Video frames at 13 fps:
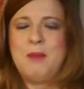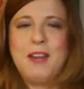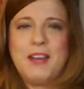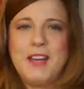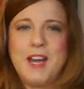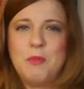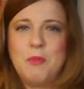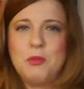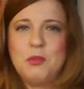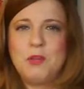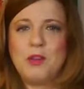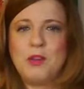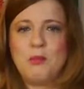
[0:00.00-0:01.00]

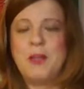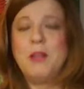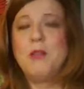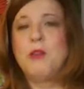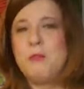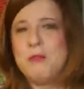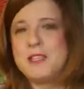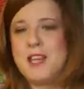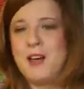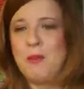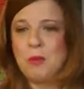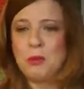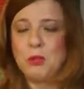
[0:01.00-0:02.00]
Parliamo di un argomento che mi
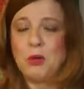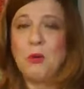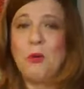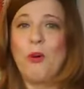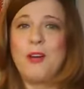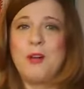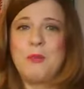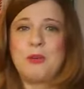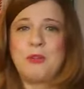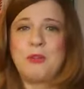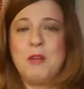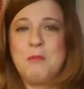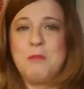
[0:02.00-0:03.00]
sta molto a cuore
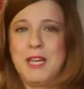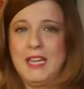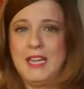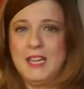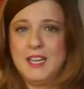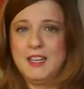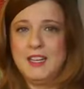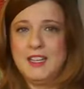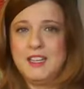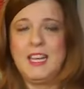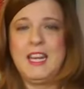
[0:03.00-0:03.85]
personalmente